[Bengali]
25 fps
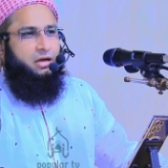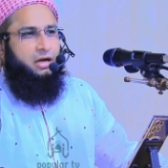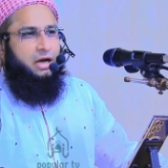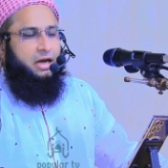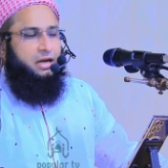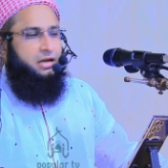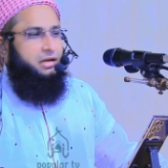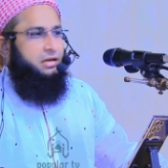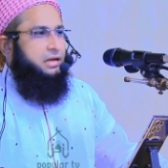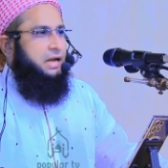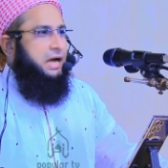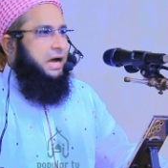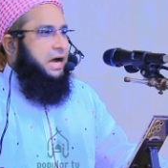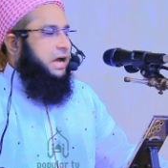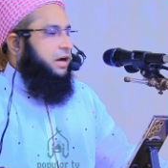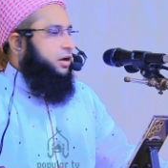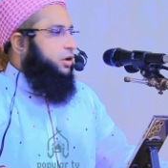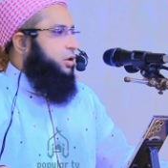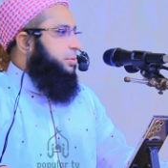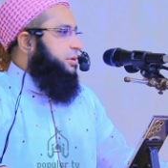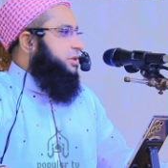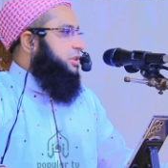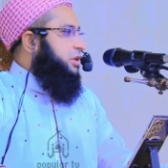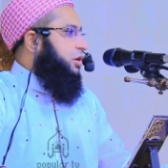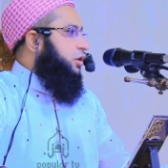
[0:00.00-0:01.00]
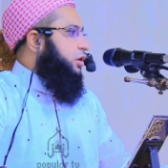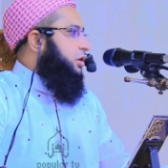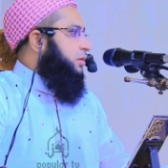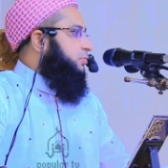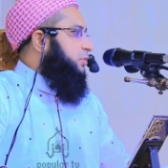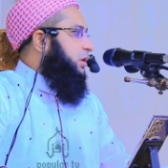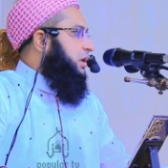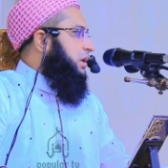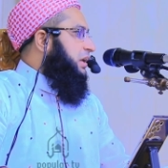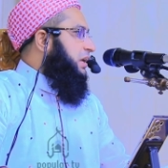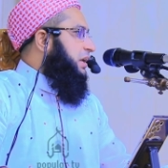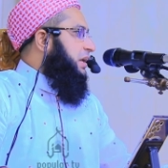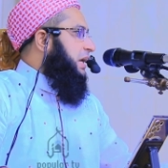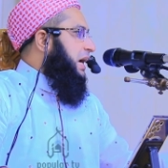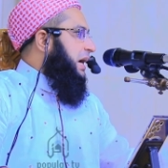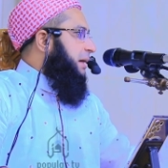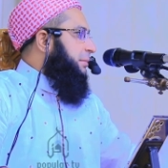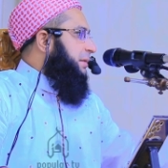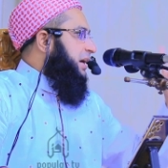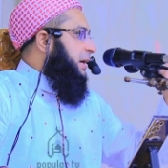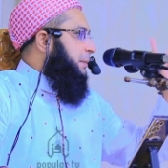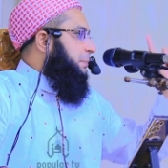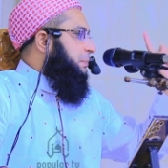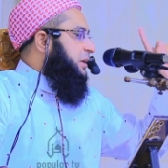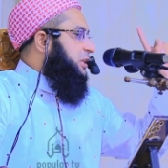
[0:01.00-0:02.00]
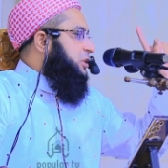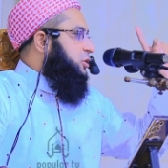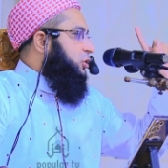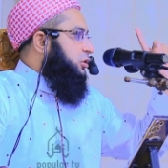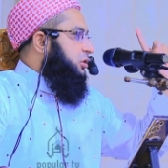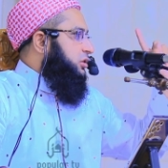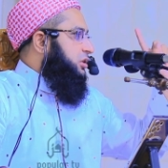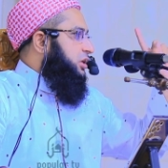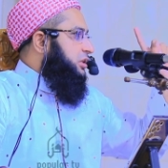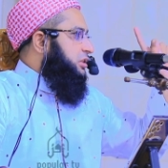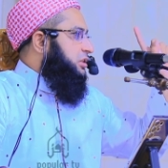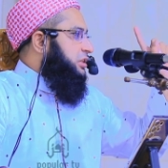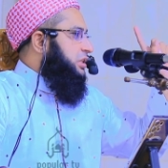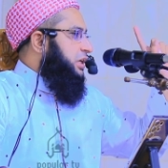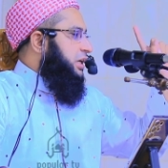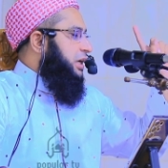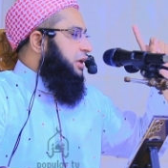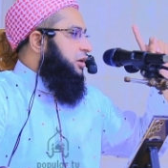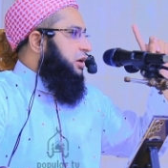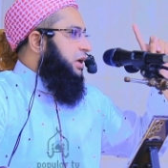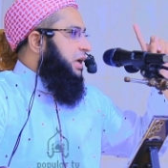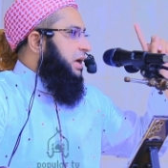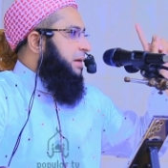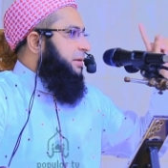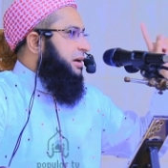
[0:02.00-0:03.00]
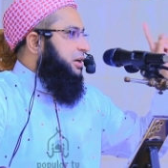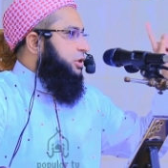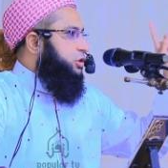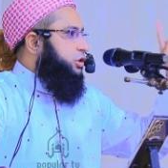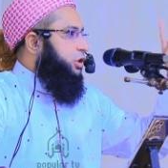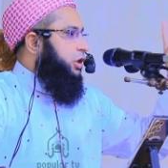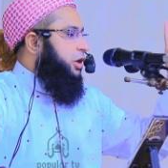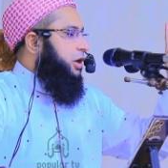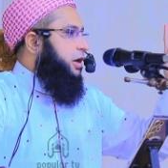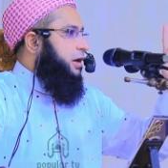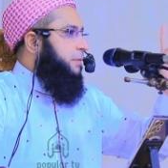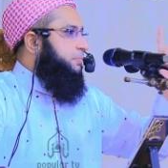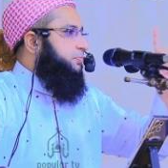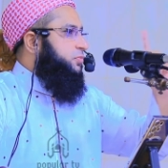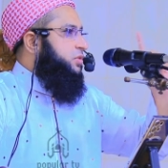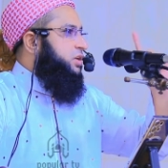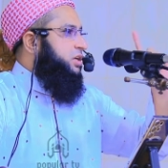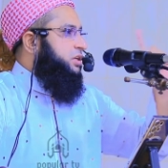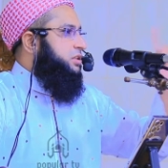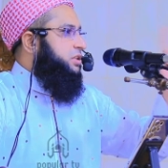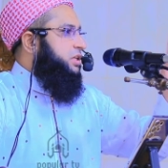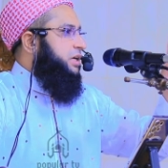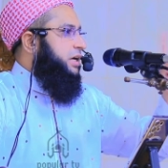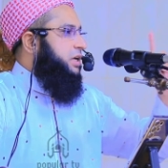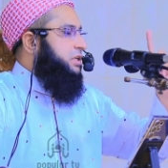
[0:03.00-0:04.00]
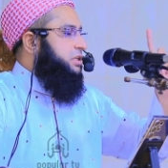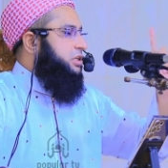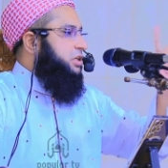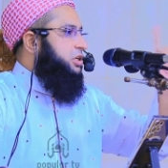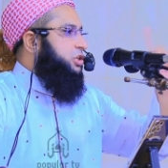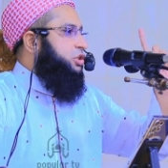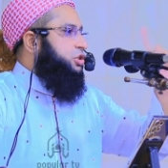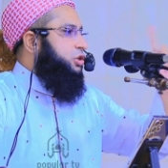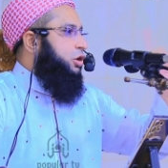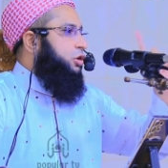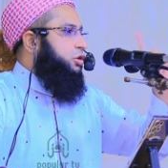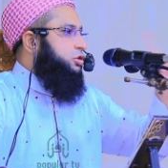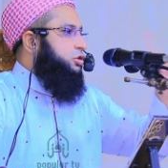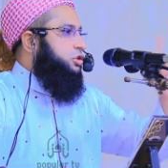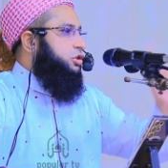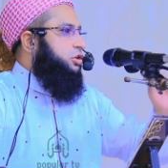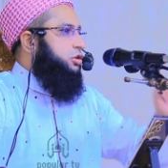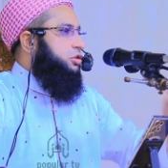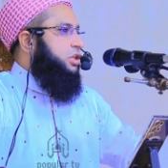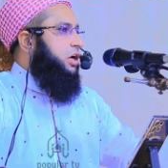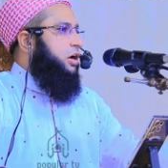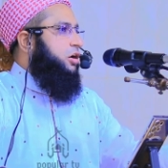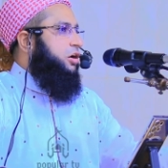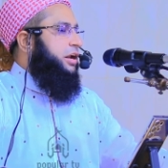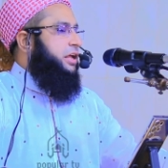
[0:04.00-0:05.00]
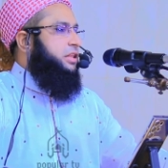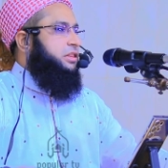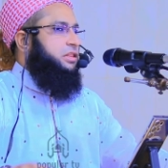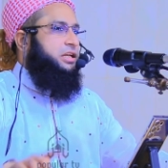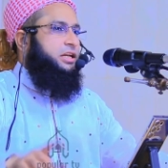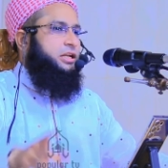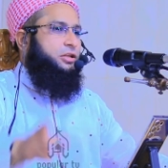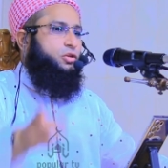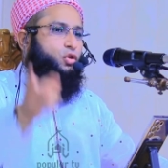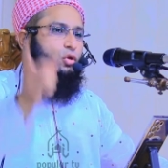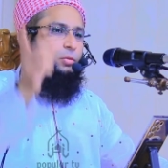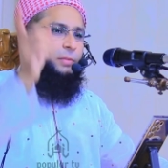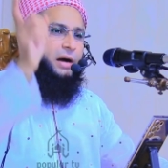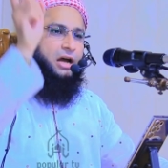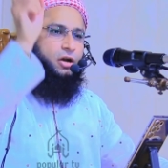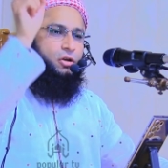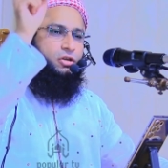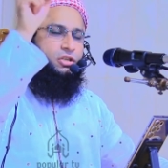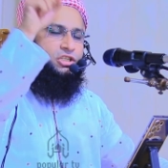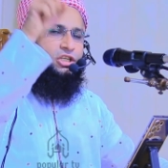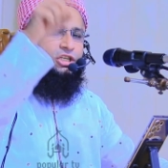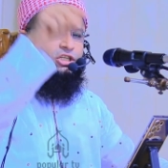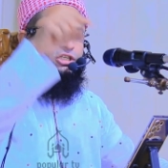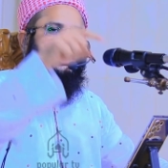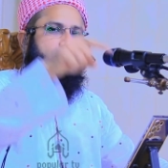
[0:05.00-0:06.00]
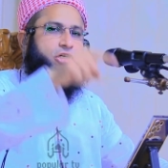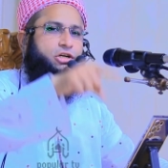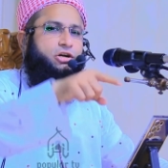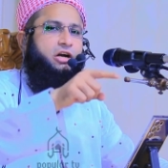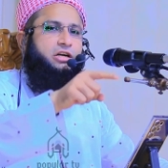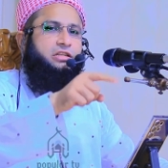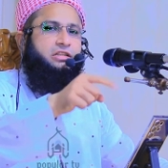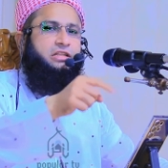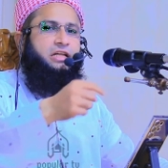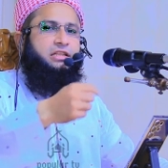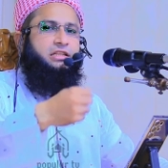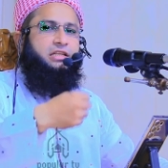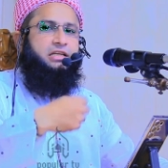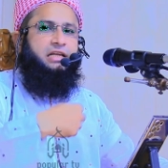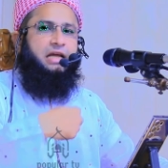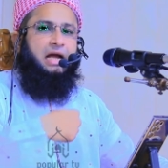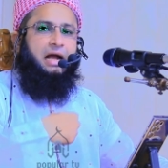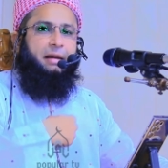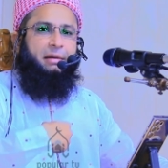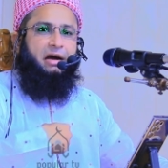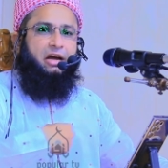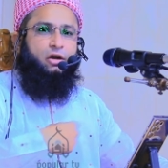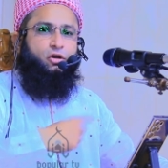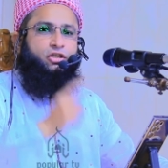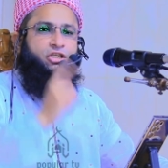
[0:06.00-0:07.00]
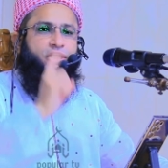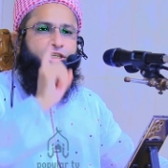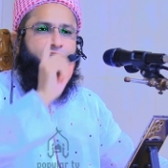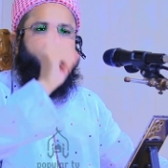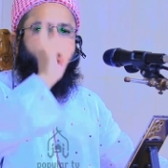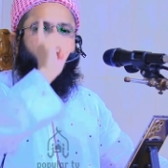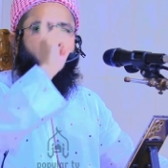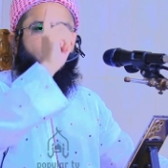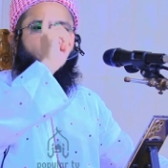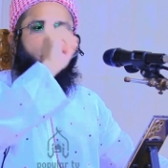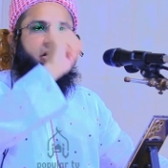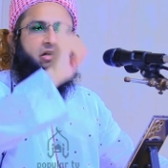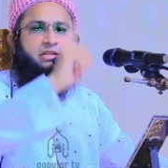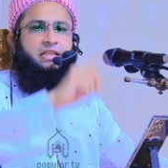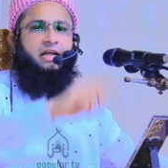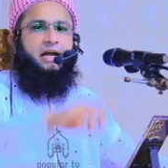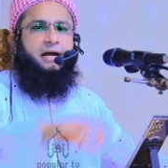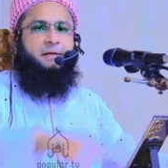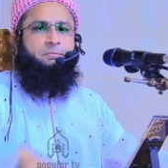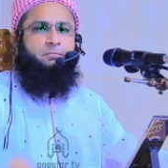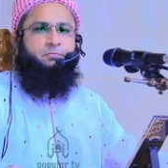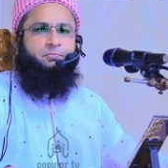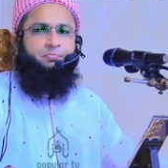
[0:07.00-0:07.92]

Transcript: আল্লাহ নবী তখন বললেন আমার পিছন দিক থেকে নয় আমার সব দিক থেকে যিনি সহযোগিতা করে তিনি তোমারও সৃষ্টিকর্তা তিনি আমারও সৃষ্টিকর্তা